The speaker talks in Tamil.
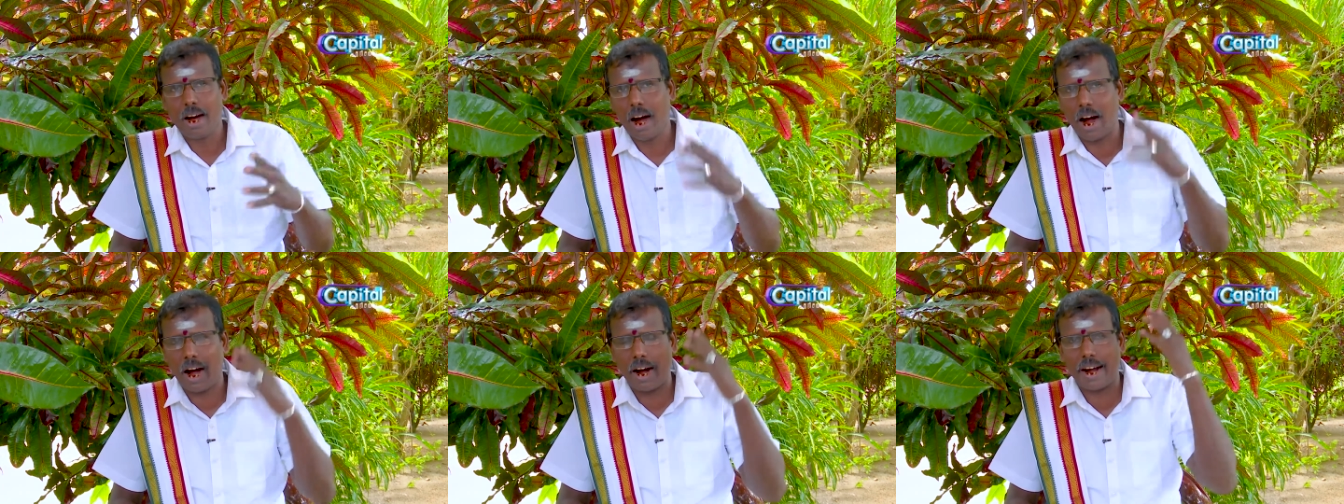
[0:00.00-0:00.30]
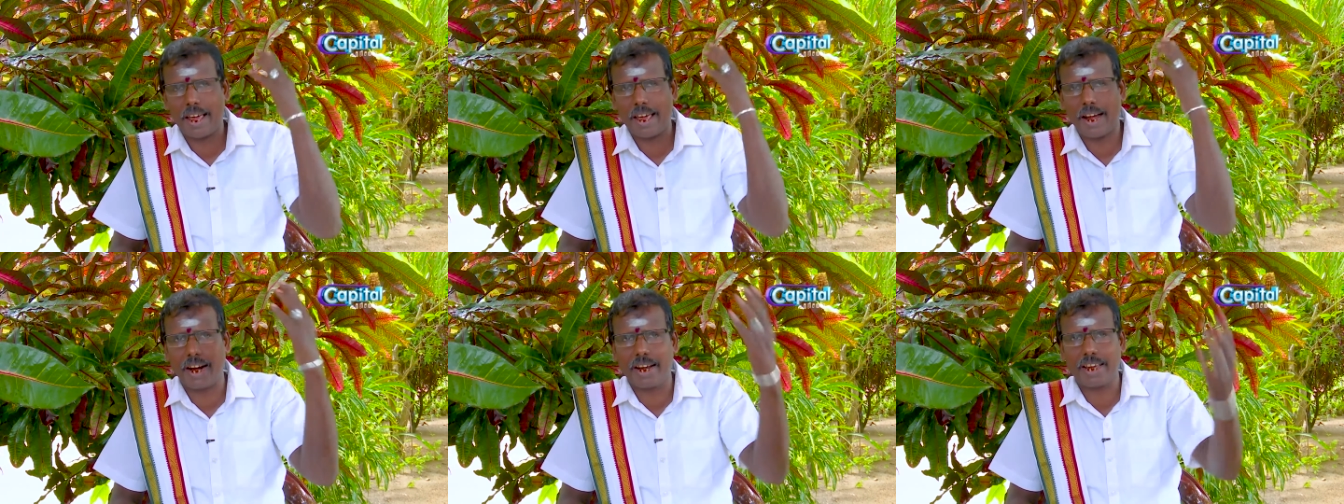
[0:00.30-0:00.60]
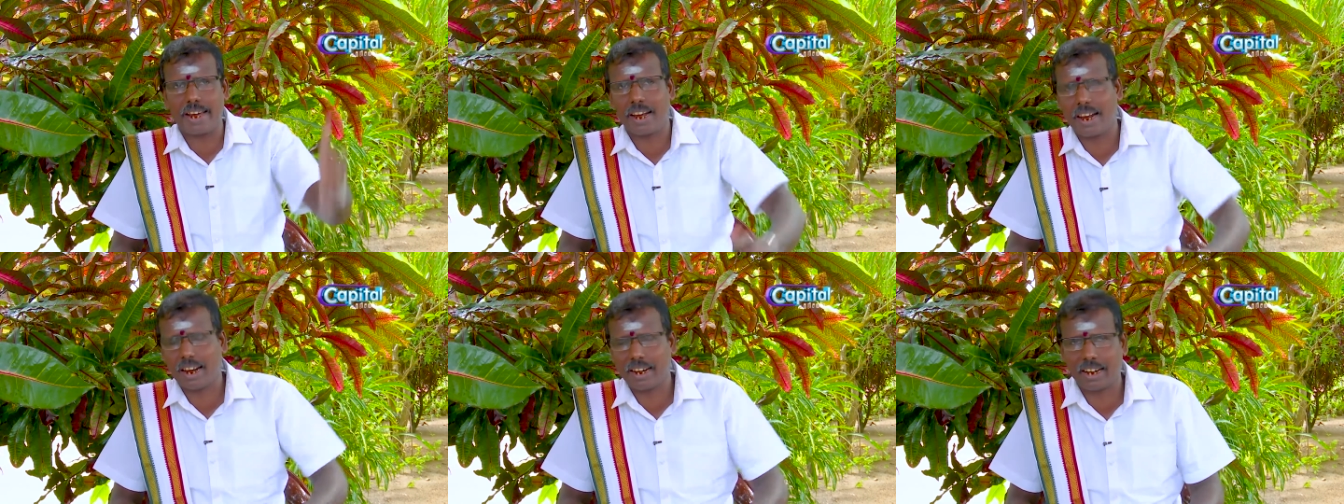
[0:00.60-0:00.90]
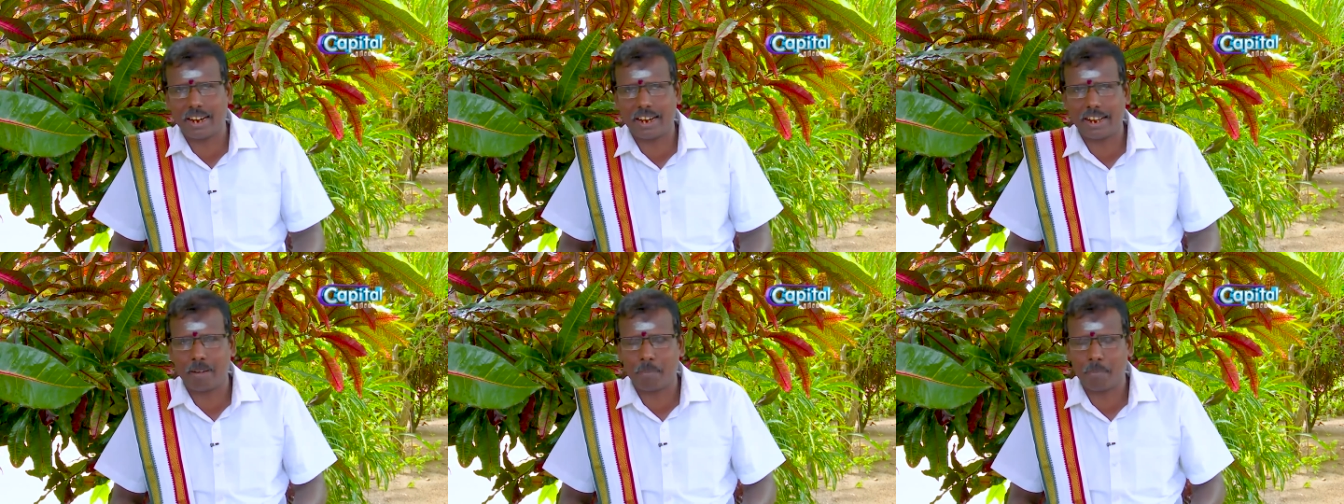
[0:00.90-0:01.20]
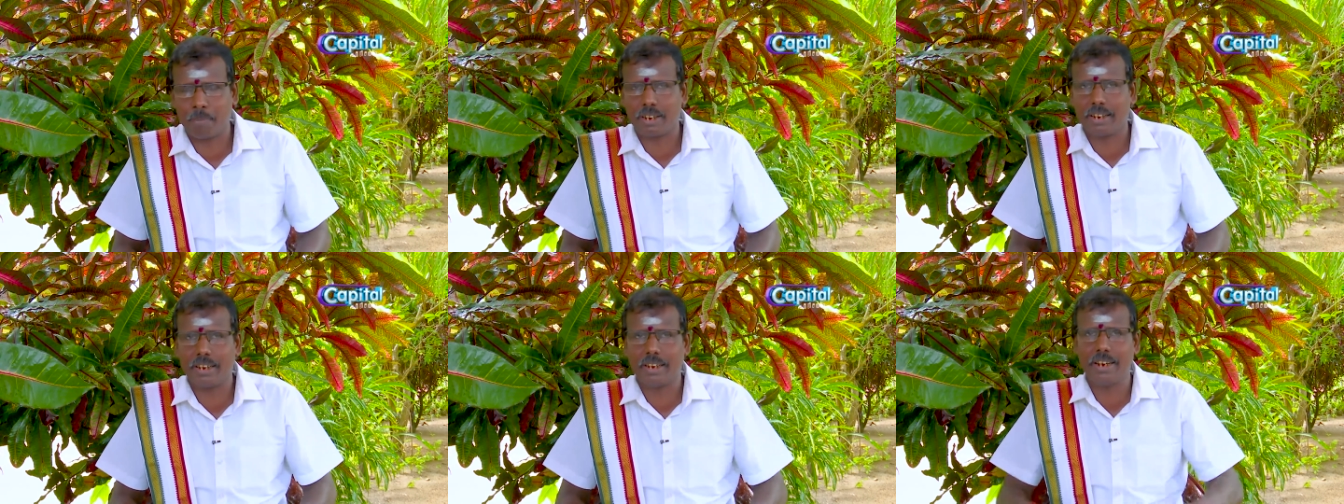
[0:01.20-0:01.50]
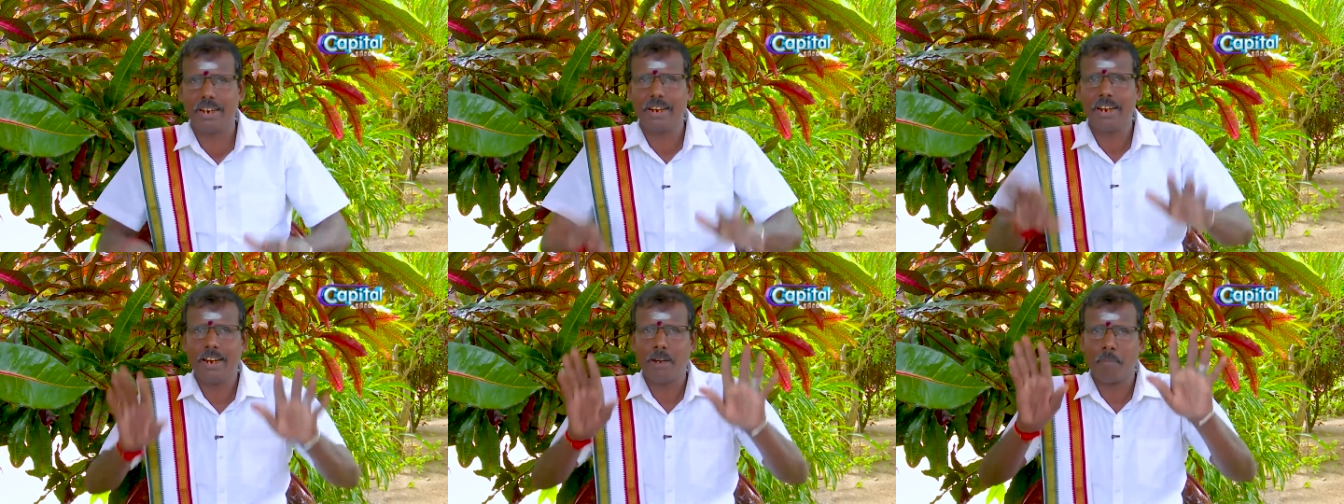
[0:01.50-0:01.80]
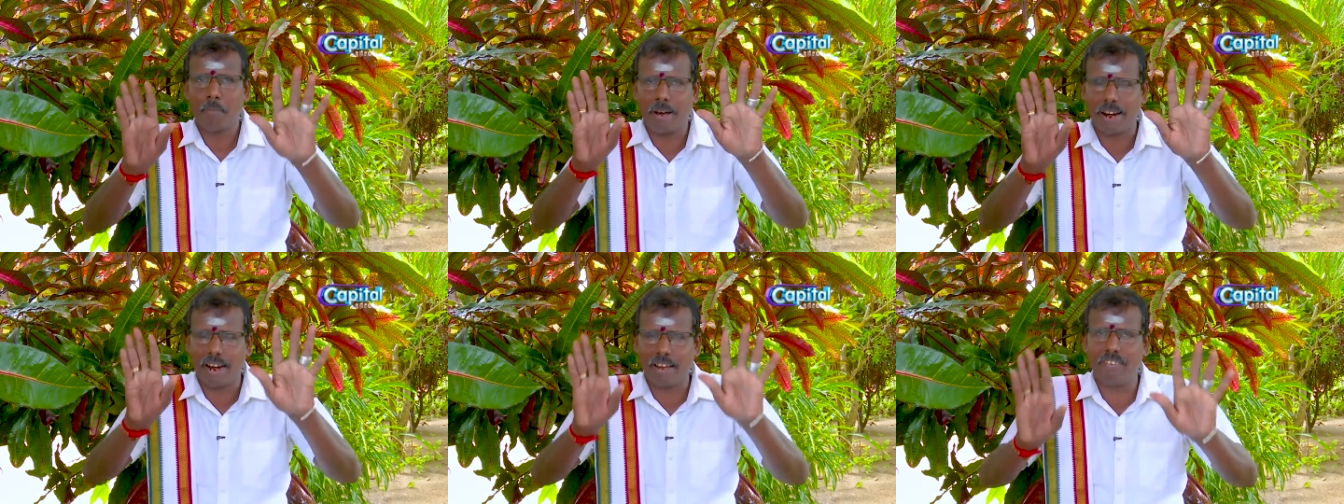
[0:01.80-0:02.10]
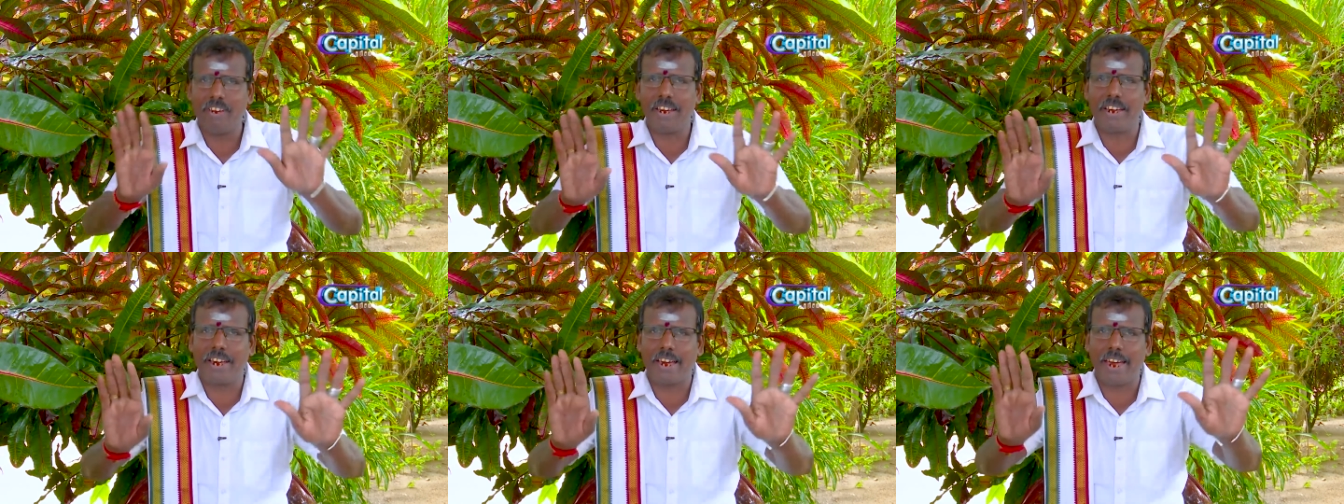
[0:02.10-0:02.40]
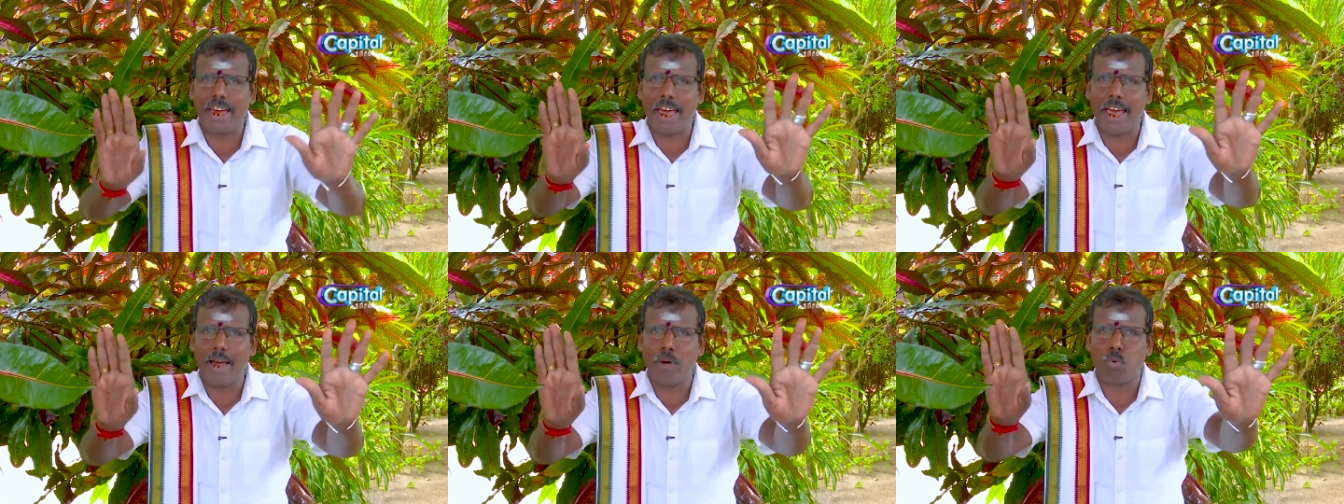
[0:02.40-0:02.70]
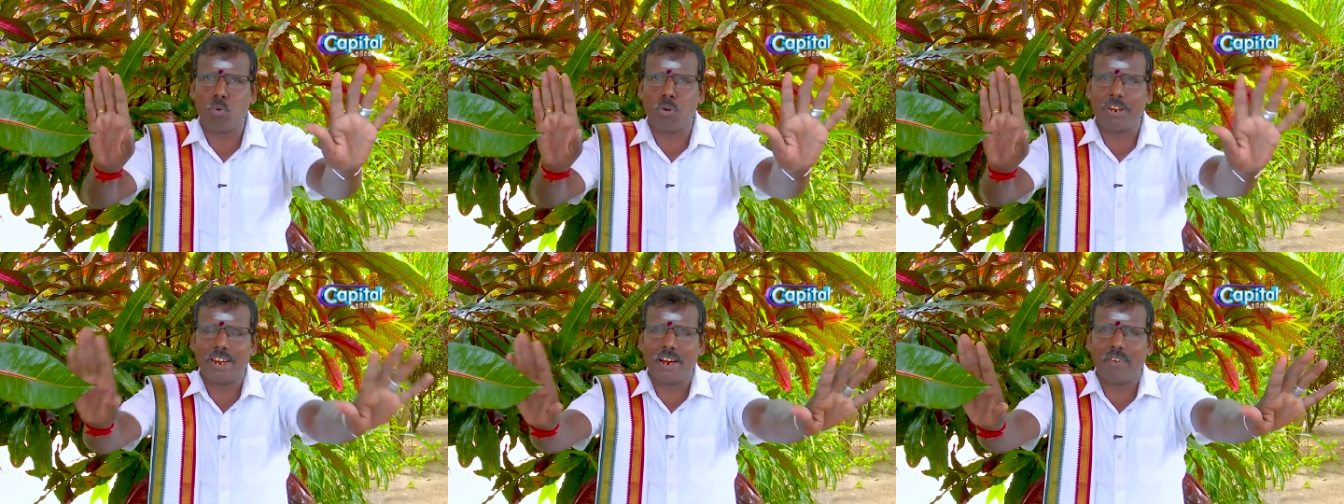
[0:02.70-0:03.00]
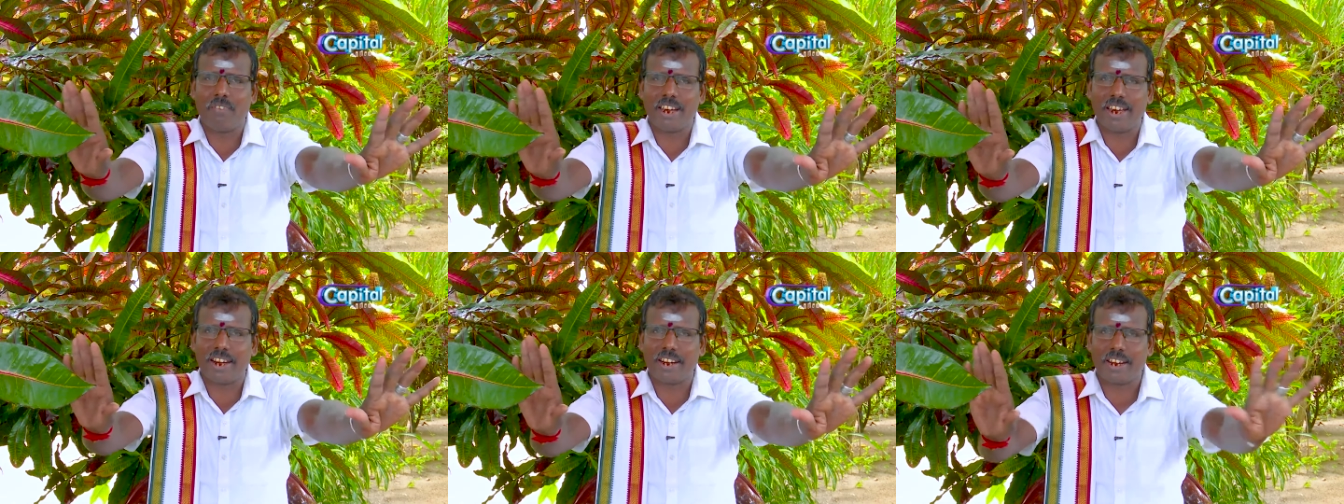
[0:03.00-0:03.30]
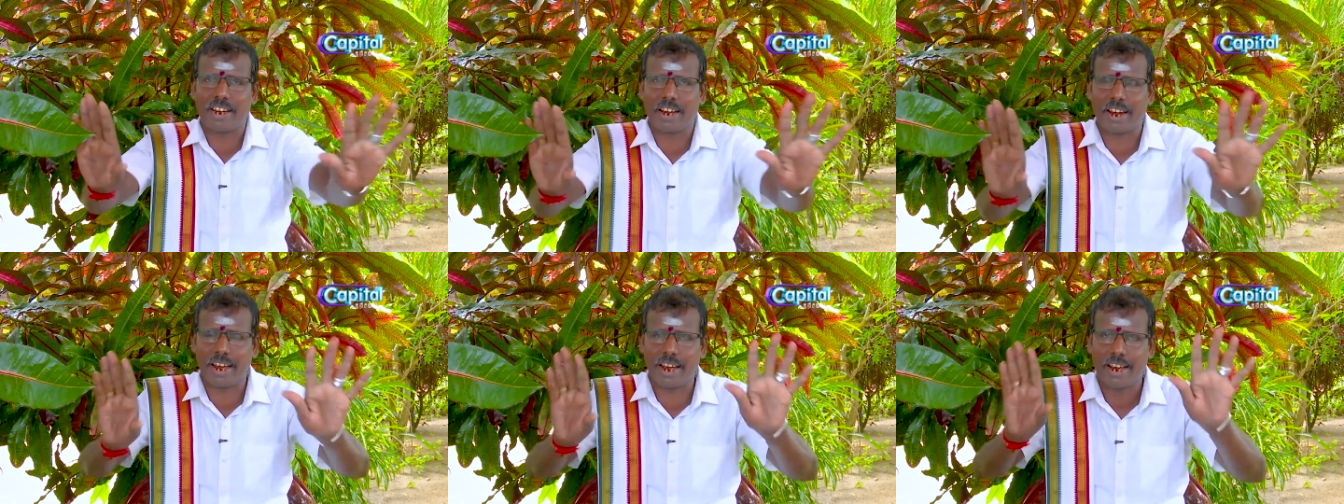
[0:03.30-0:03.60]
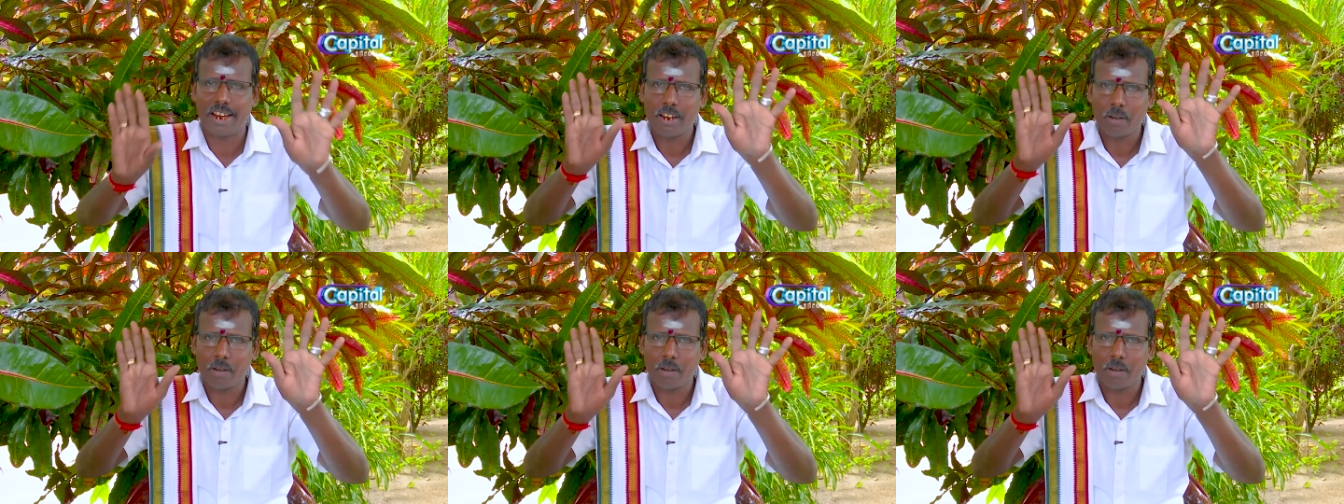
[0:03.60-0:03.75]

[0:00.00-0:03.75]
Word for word: ஆடை அணிகலன்கள் என்பது மனைவிக்கே உரியவை என்கிற